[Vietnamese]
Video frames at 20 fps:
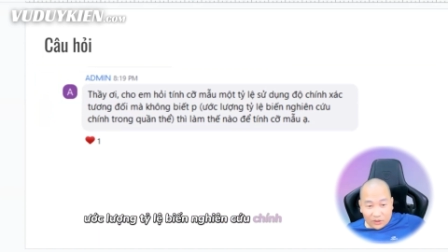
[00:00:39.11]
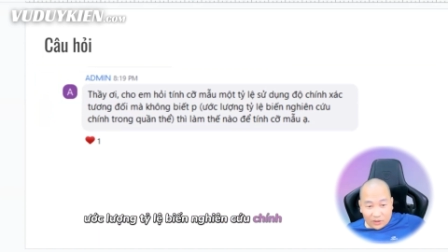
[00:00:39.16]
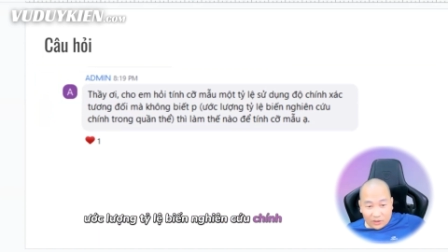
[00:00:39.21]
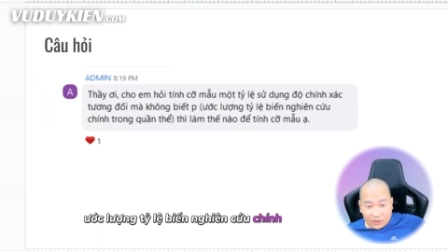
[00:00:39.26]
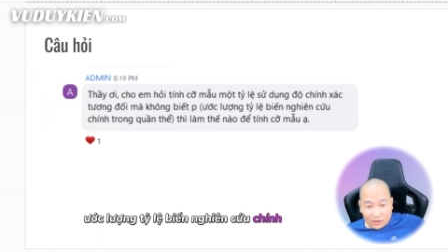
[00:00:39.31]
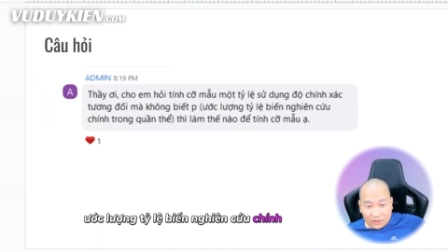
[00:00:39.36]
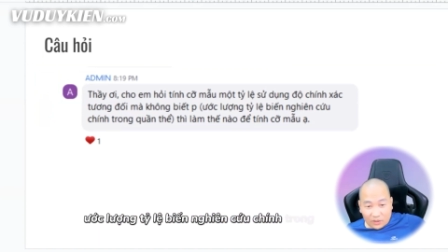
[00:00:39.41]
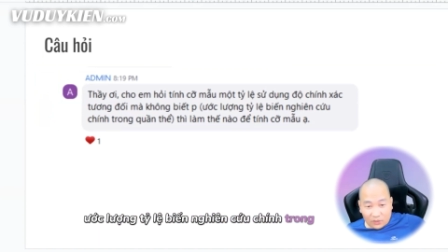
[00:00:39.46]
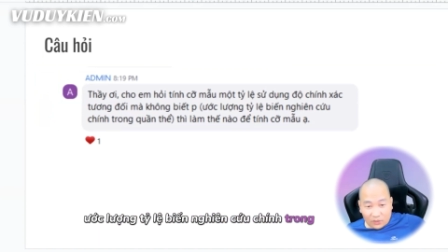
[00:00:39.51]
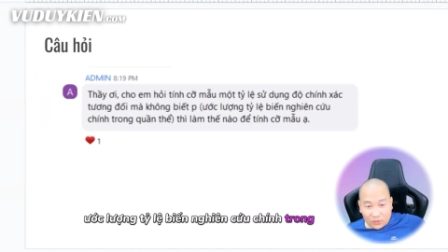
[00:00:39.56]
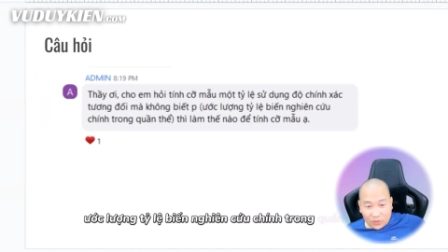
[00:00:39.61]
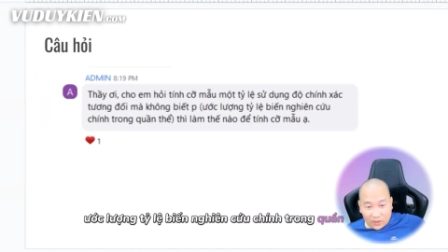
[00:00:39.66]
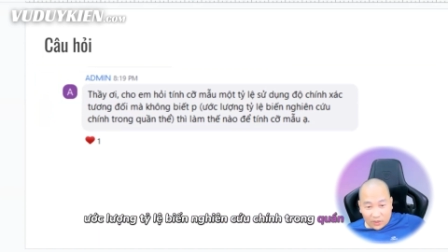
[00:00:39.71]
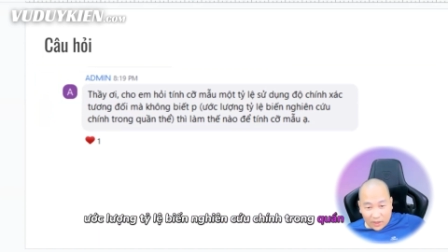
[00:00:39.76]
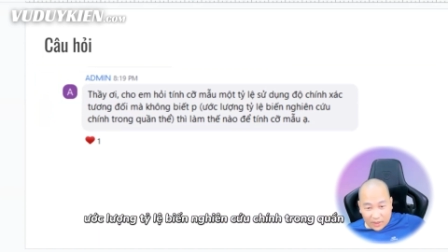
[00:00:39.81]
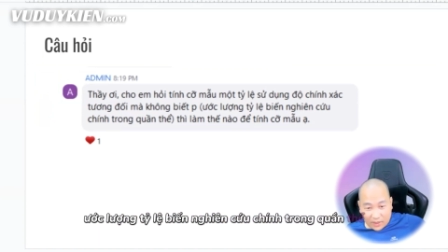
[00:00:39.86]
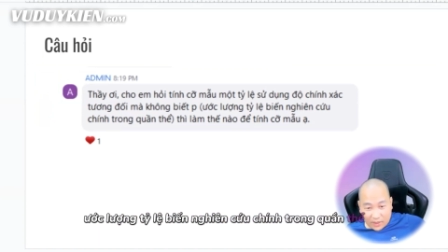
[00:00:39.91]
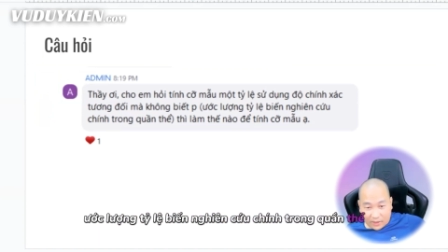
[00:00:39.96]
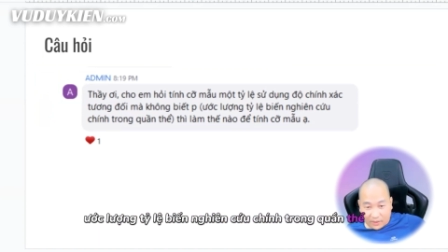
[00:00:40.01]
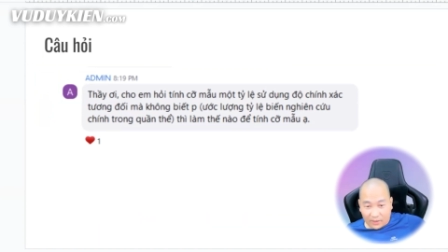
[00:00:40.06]
chính trong quần
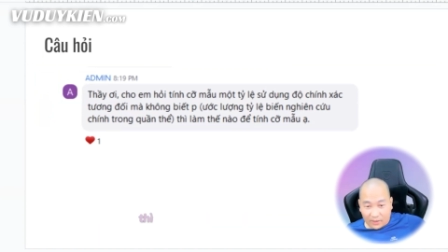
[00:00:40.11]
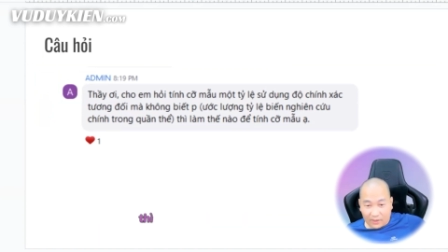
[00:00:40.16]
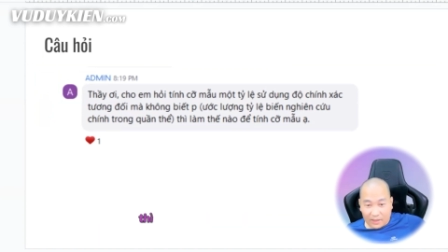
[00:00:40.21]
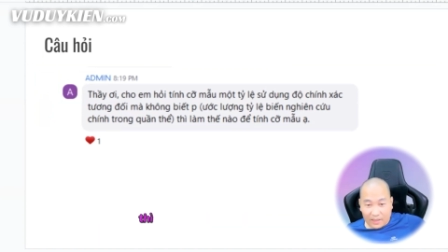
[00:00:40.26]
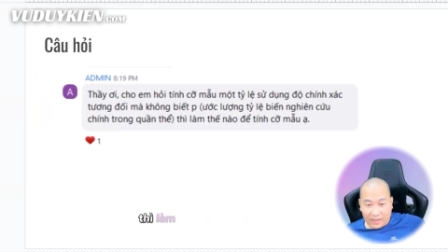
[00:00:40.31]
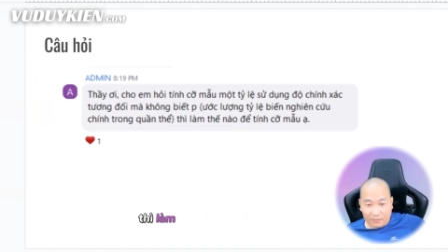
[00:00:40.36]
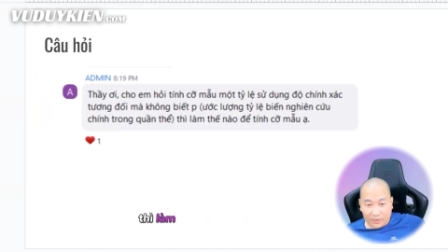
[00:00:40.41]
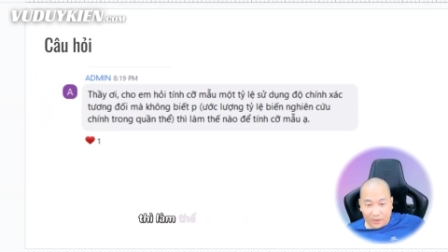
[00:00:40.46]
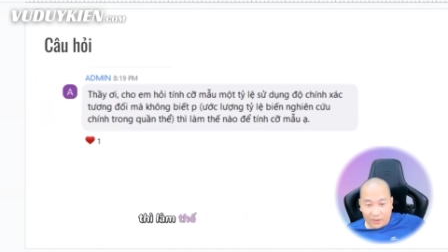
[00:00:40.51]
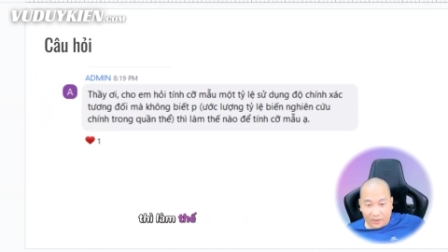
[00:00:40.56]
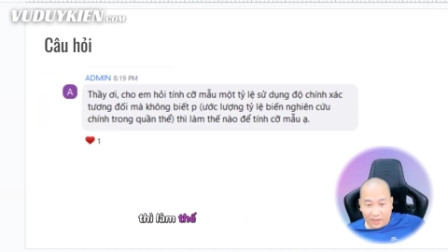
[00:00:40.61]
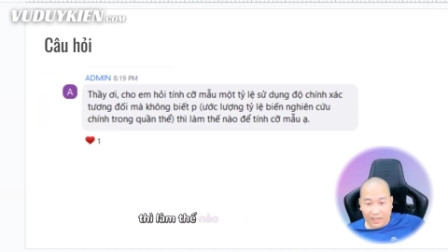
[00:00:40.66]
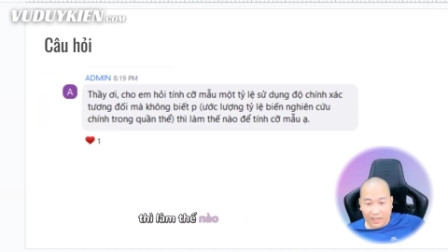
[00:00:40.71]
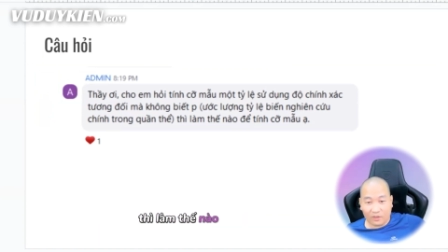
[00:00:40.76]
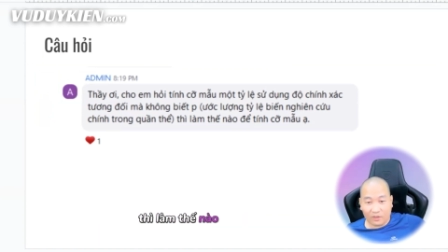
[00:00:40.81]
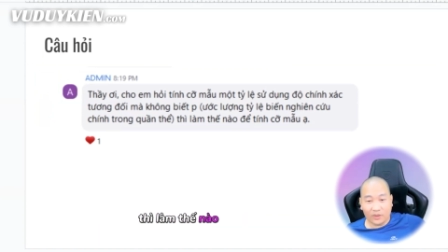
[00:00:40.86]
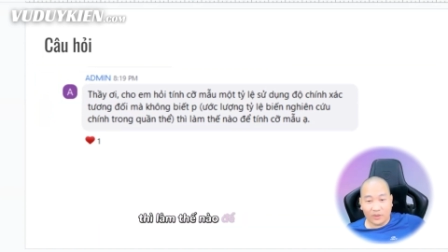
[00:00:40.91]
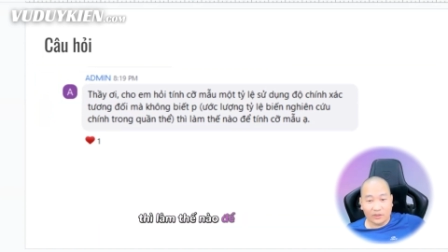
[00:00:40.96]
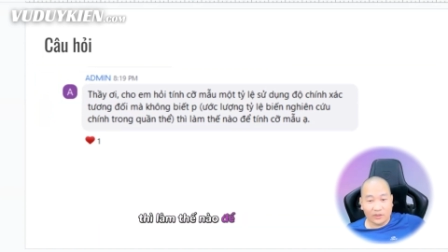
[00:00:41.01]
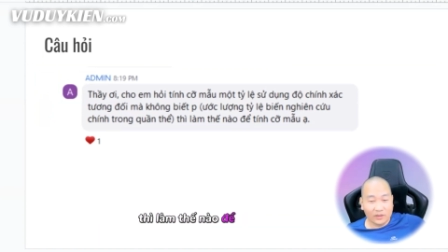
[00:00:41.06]
thể thì làm thế
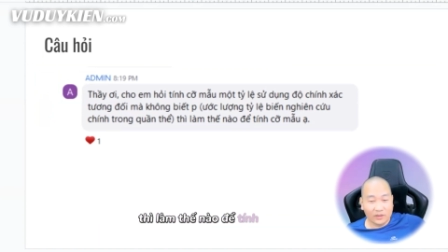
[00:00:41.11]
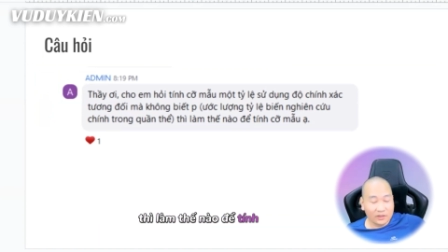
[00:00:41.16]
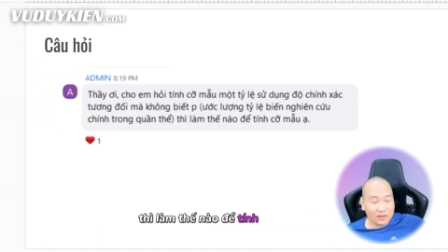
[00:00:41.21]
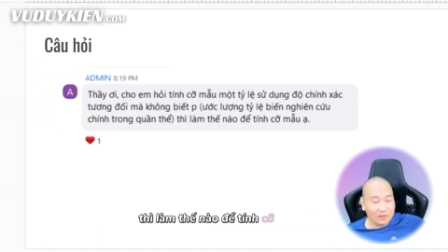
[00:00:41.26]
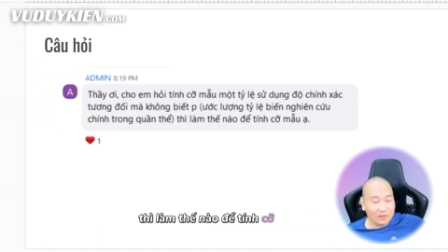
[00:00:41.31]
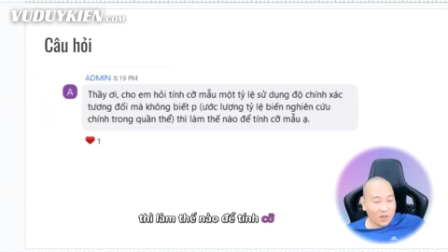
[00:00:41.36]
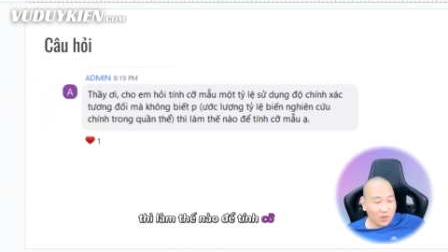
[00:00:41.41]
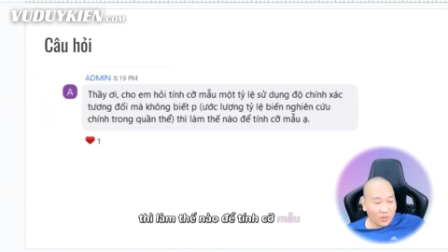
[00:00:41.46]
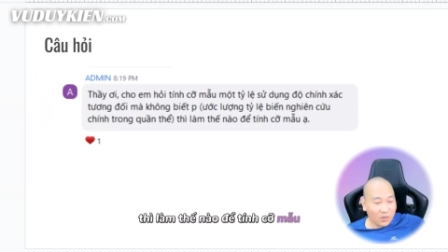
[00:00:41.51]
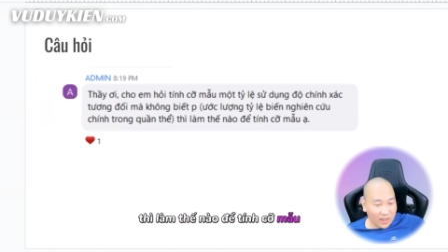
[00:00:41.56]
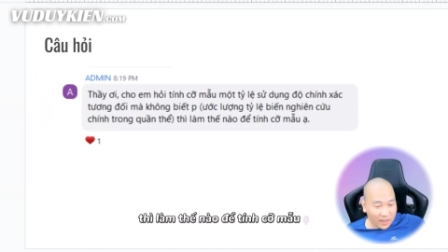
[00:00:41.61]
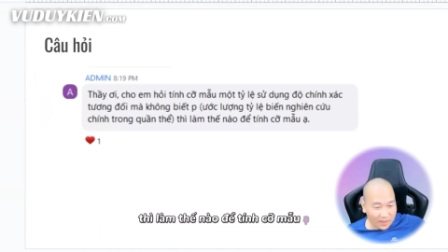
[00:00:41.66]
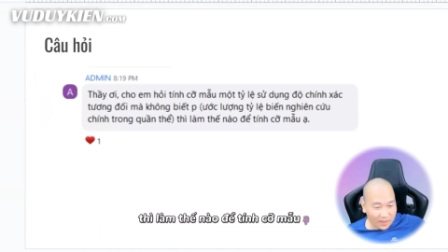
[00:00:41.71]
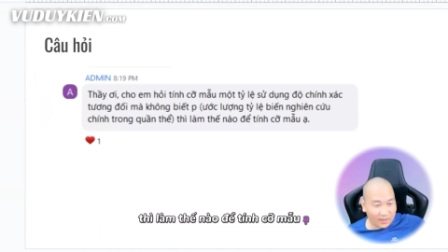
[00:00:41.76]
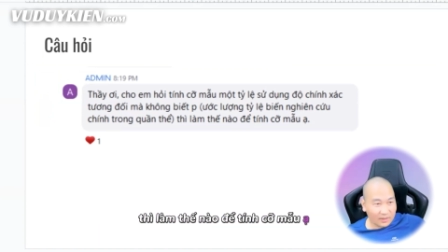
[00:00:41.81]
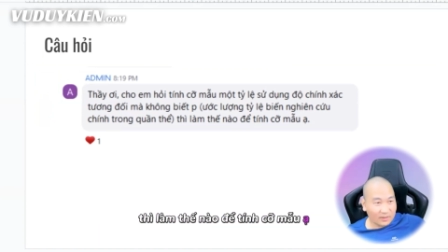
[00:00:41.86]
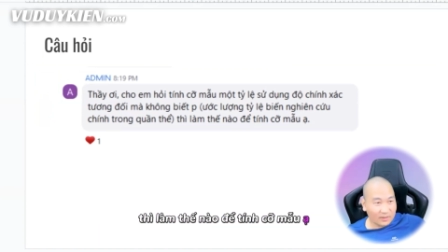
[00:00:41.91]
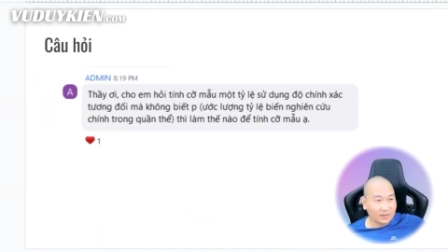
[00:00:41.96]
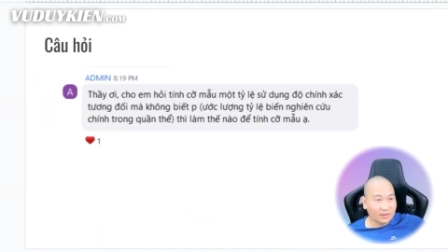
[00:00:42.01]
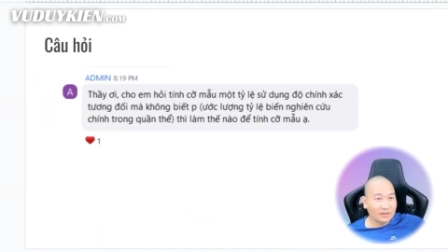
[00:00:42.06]
nào để tính cỡ mẫu
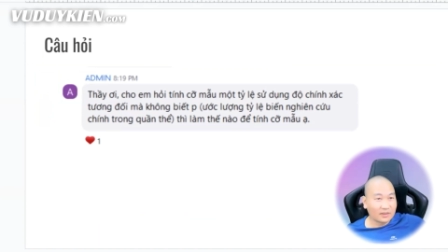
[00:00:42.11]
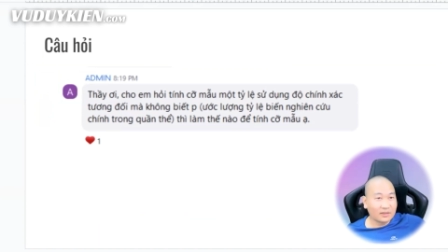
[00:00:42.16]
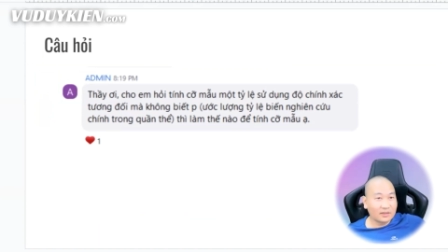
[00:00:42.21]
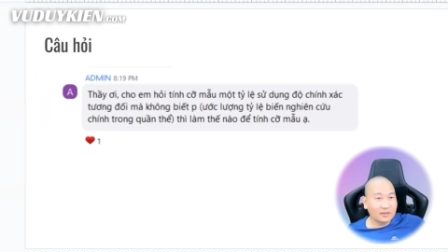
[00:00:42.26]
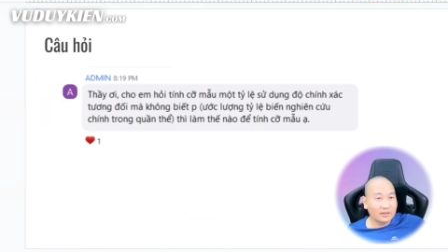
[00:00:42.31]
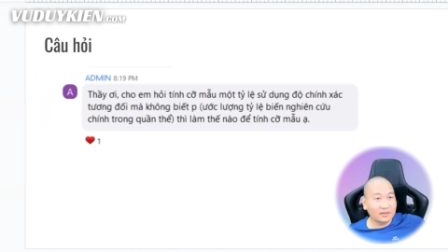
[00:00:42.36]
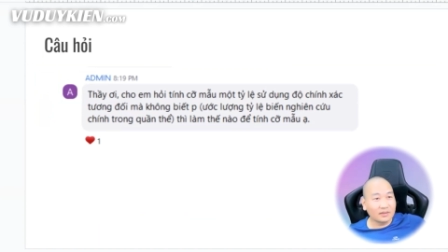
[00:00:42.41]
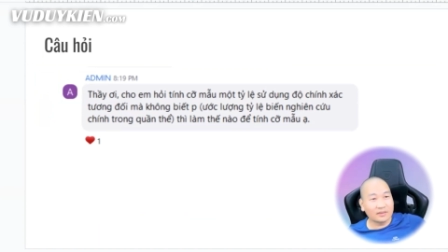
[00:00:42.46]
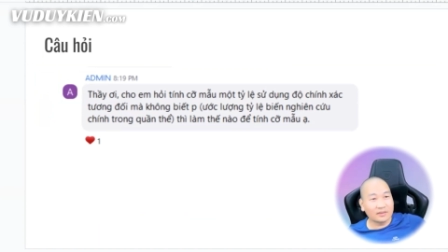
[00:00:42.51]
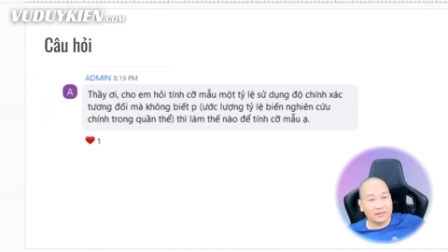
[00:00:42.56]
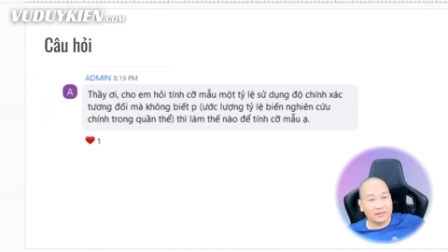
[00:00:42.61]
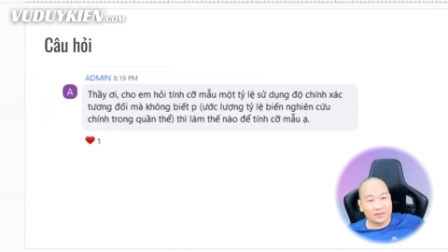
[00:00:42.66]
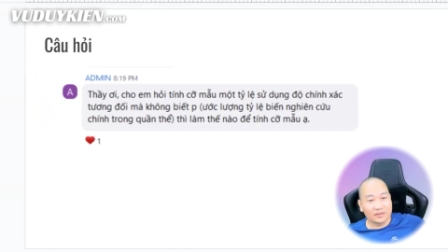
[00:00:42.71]
ạ? Đấy.